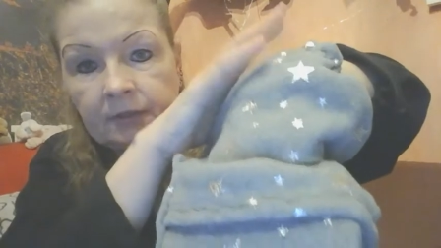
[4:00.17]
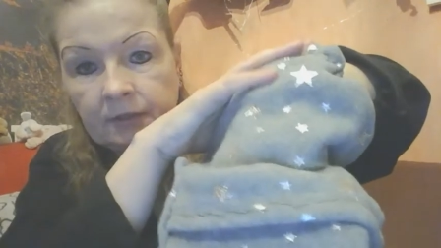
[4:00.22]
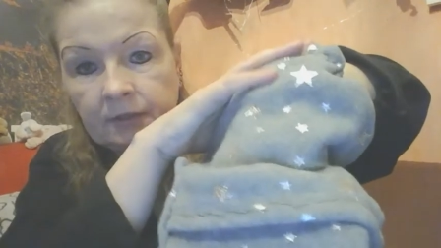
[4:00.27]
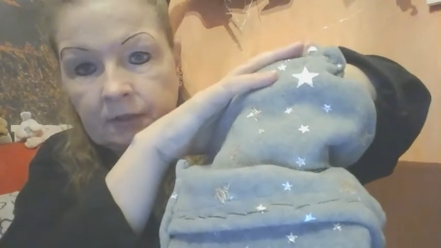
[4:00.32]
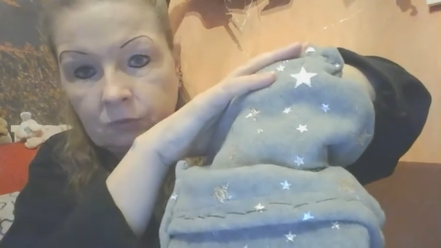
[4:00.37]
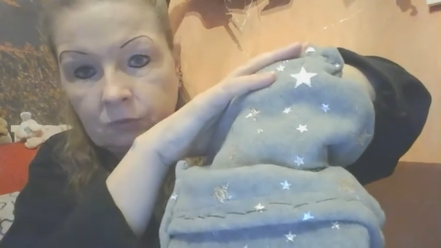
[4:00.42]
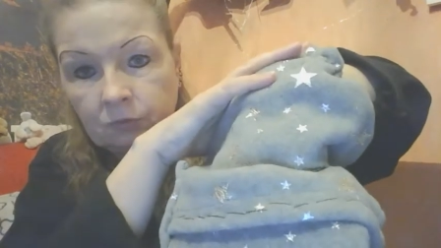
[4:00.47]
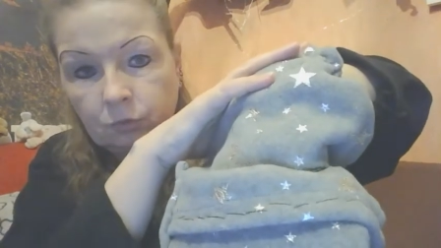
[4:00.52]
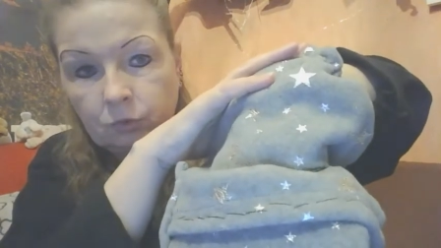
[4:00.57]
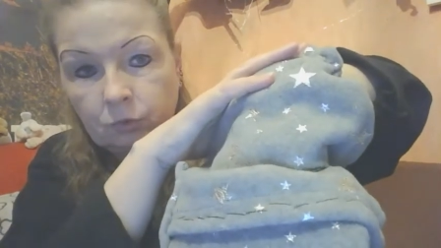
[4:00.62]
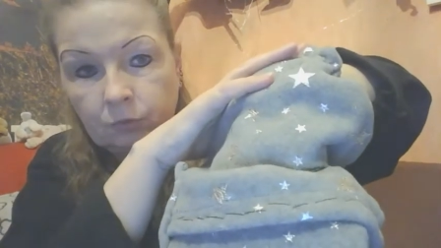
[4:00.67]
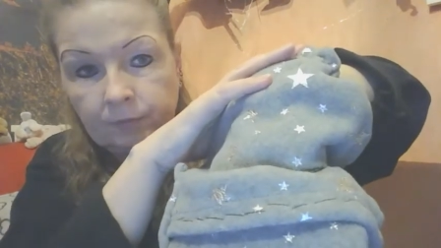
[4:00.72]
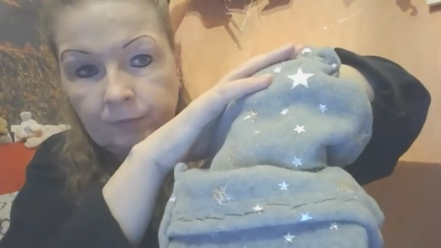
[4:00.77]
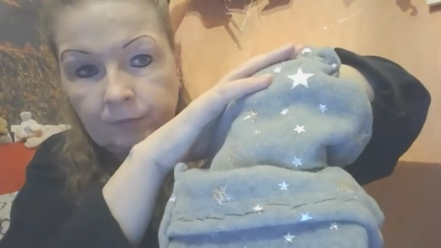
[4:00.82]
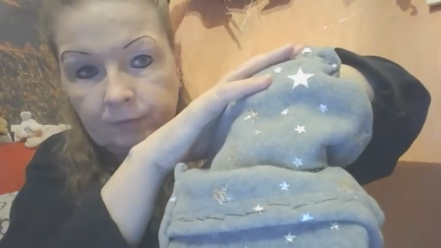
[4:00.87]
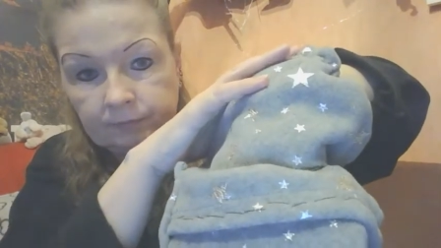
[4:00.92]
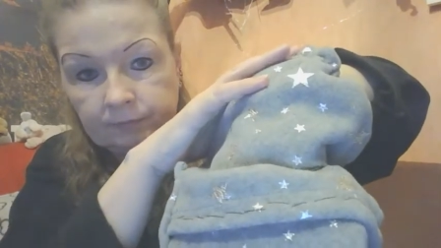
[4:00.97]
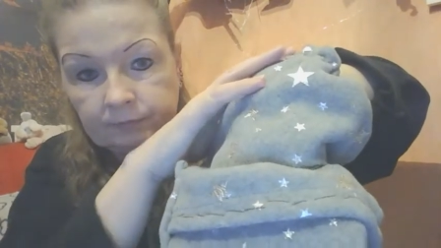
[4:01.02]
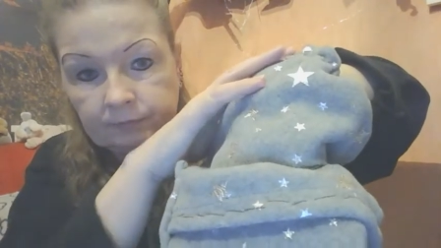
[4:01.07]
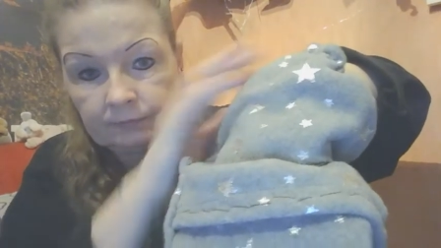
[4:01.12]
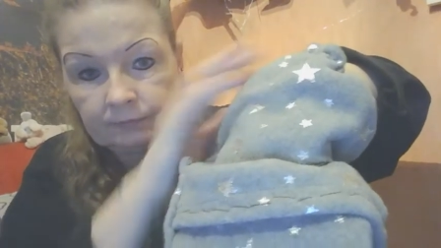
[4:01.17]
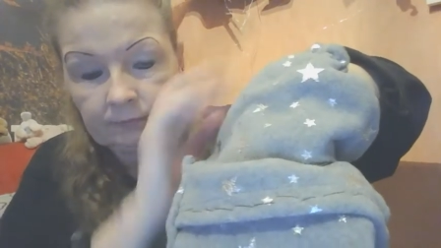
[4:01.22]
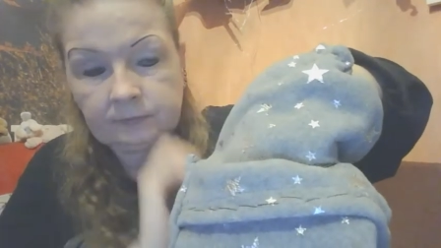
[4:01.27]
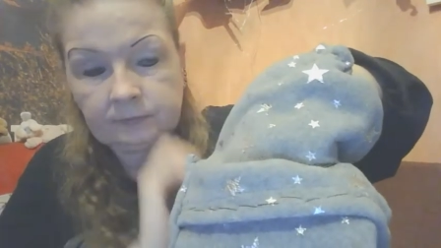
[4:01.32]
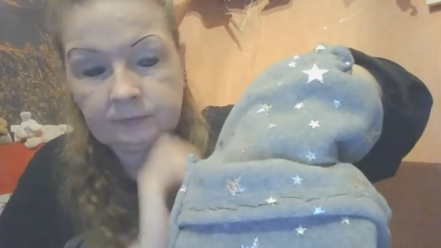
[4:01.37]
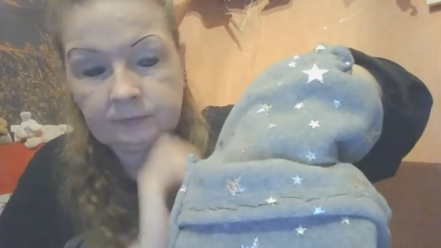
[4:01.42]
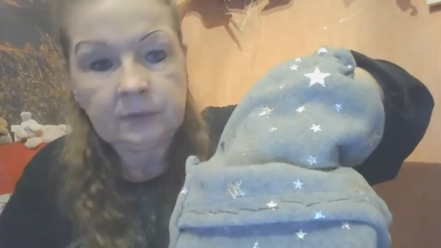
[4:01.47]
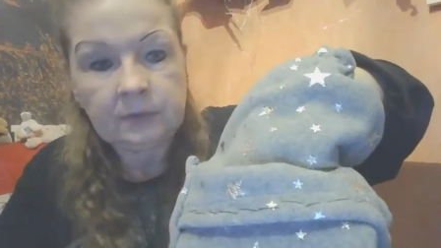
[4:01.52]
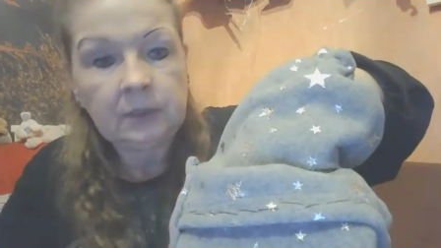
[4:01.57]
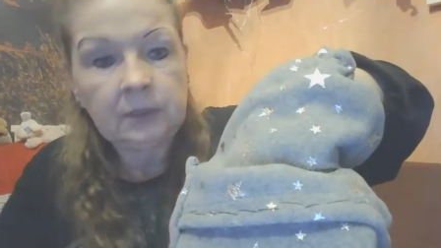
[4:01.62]
dann oben.
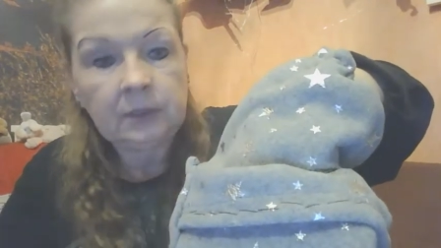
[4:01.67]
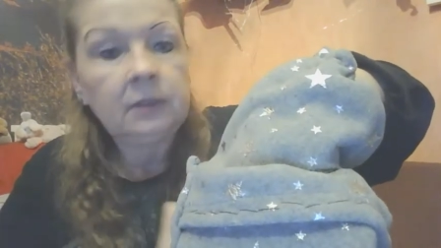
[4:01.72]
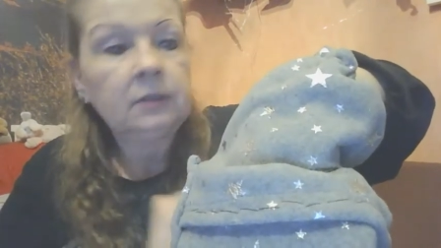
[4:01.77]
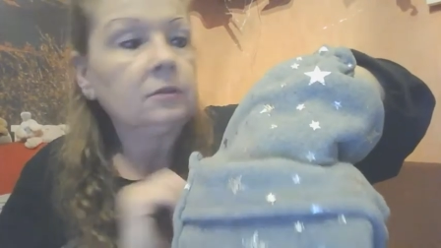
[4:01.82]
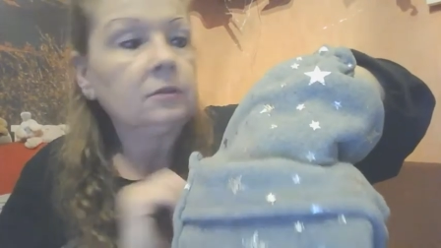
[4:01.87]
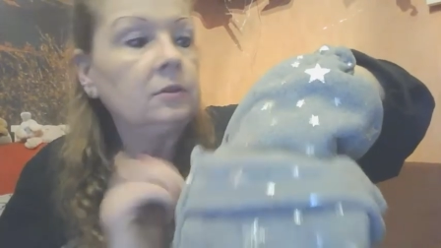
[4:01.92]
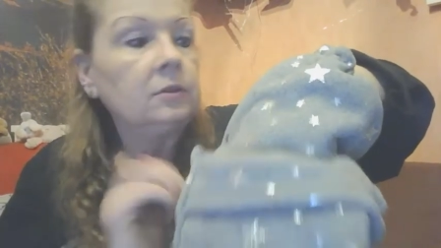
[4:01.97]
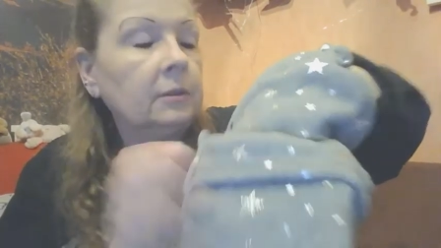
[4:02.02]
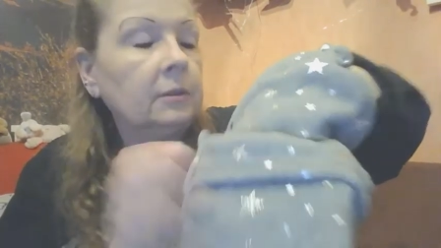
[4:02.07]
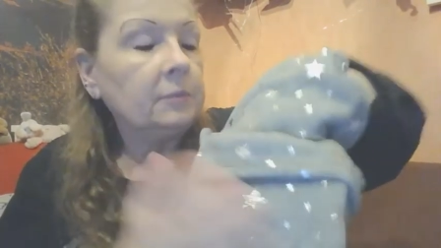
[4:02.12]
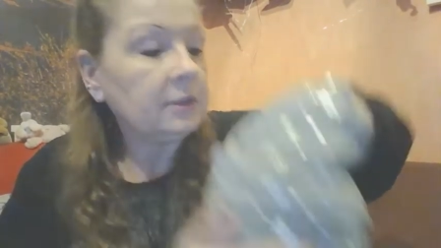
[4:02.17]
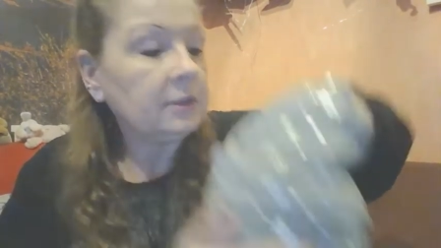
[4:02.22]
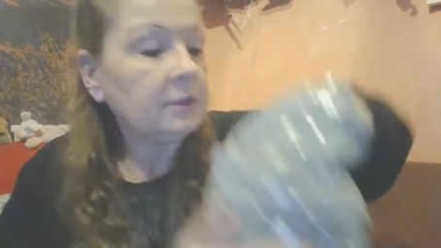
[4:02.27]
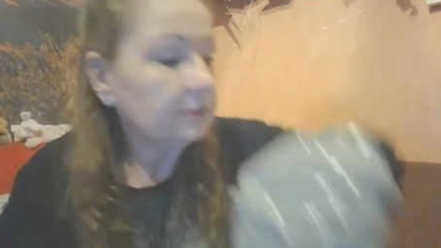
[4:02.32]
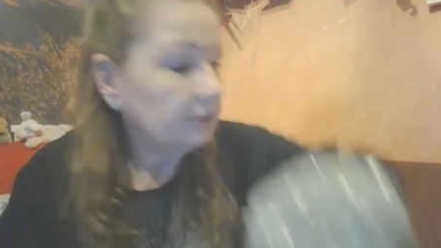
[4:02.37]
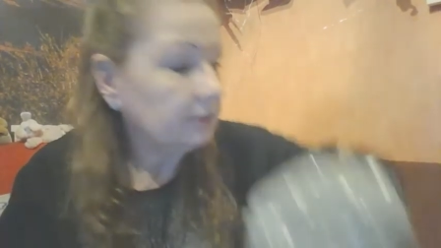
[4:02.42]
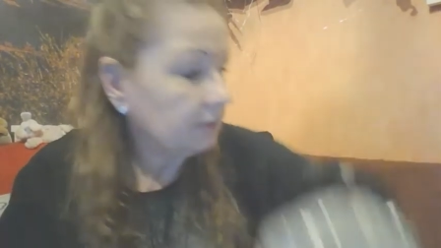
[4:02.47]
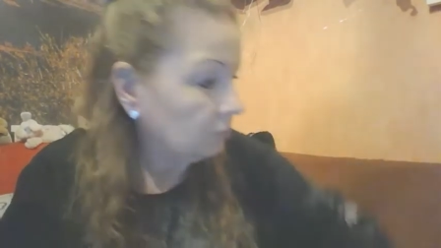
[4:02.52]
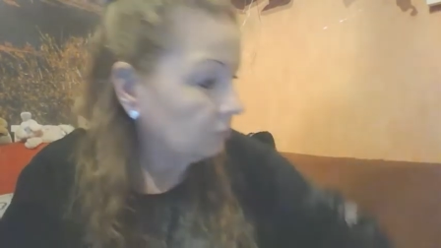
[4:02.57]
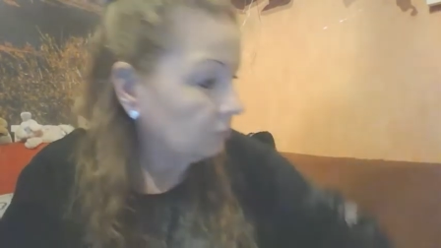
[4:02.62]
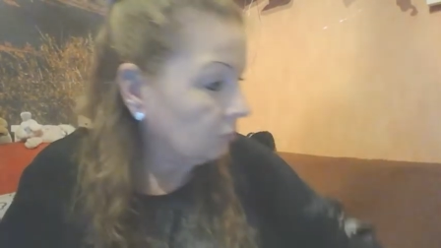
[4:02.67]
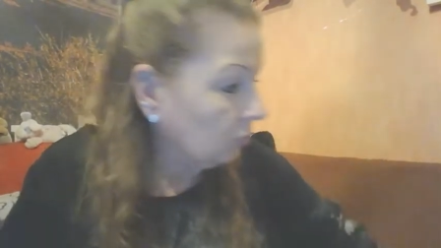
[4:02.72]
So, damit hier